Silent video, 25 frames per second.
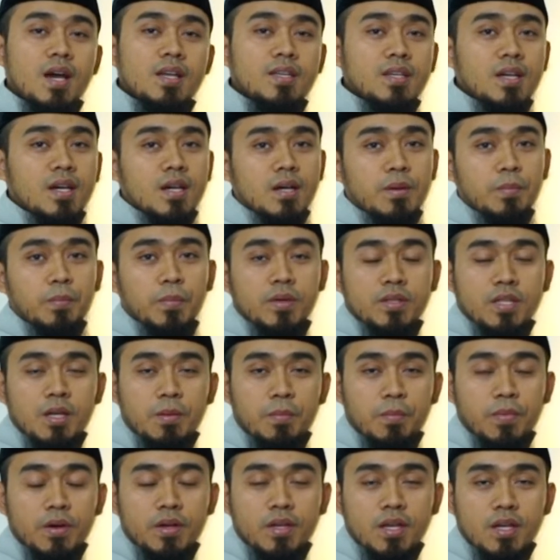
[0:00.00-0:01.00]
hanya
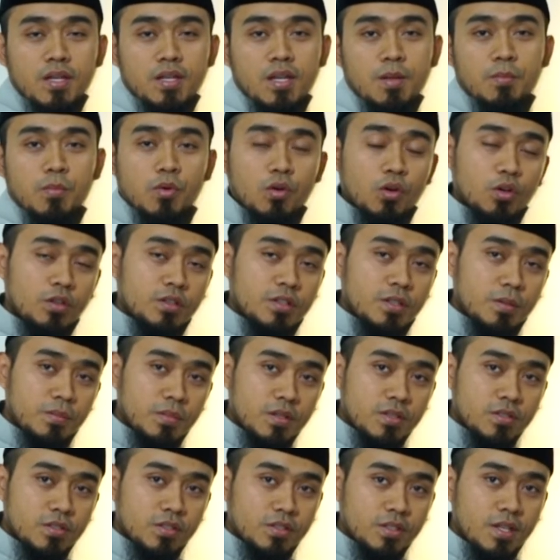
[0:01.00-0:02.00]
penyampaian
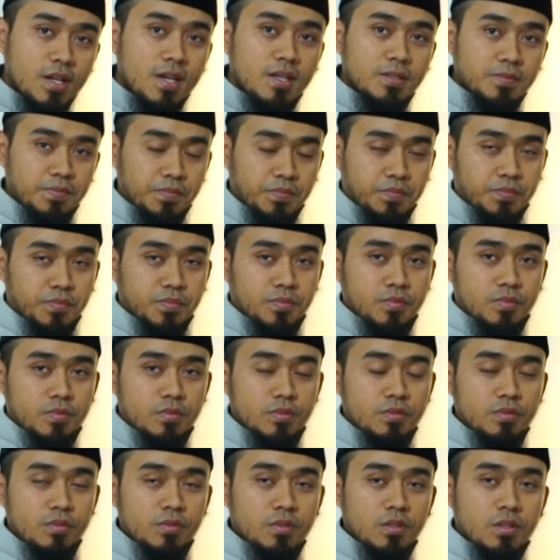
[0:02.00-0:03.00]
mukaddimah saja.
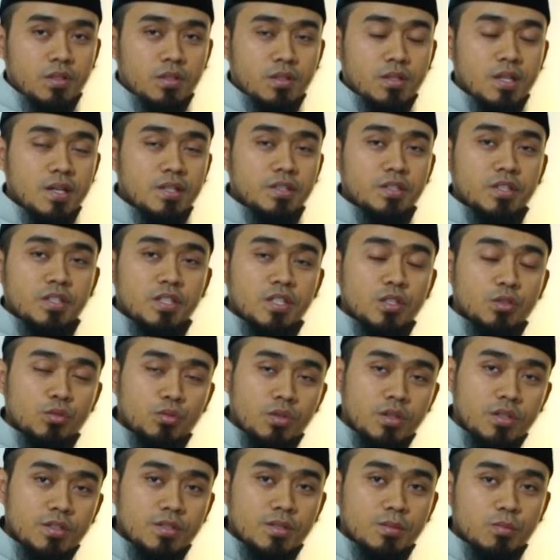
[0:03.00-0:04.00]
Dan tadi
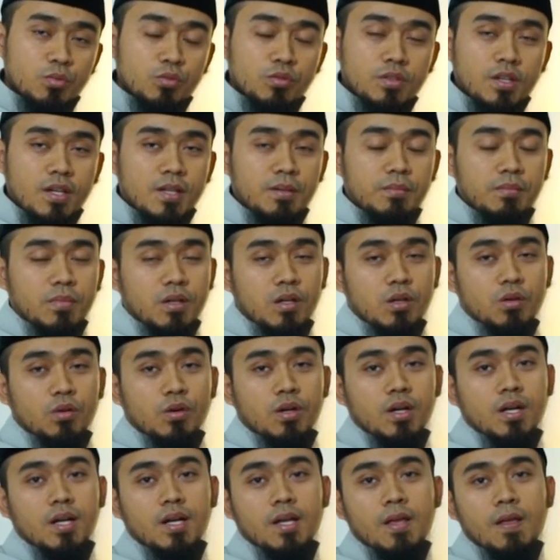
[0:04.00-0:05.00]
sudah disebutkan
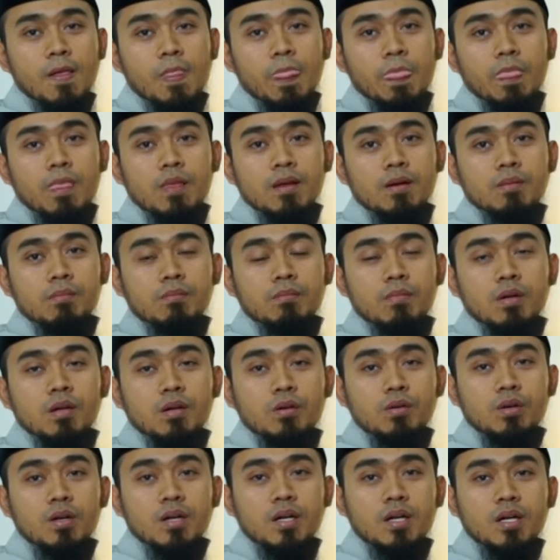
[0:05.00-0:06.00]
bahwa
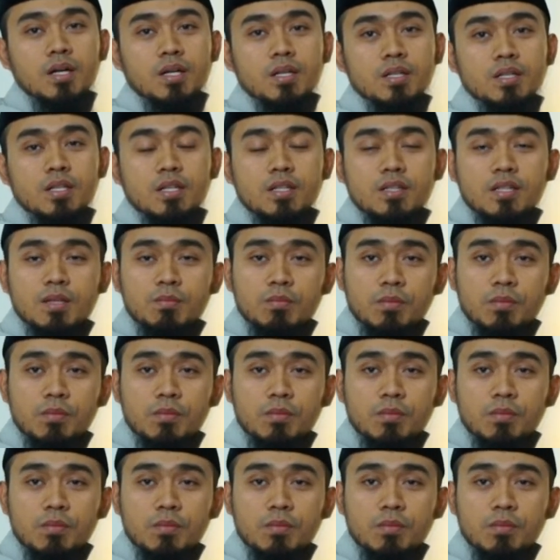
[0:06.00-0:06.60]
bahwa kita